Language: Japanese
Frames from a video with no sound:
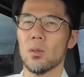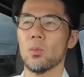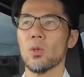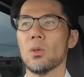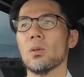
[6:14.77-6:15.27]

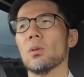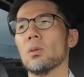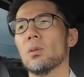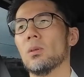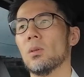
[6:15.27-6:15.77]

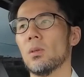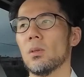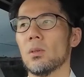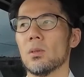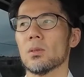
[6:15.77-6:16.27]
も
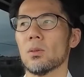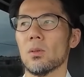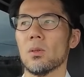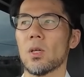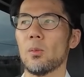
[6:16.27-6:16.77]
そ
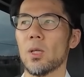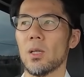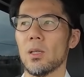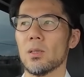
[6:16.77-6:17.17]
のカメラ